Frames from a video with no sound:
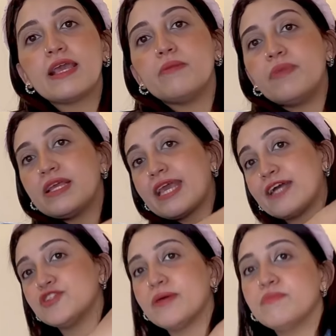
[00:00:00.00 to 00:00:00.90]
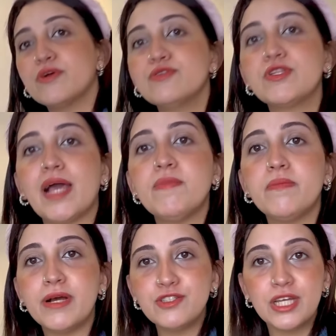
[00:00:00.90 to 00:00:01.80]
البينك عشان برضو
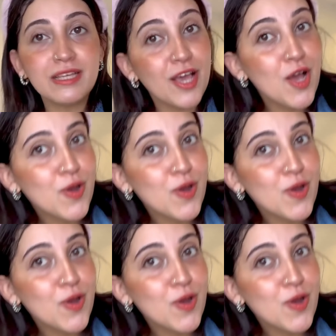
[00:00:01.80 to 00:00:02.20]
تعمل ماتشنج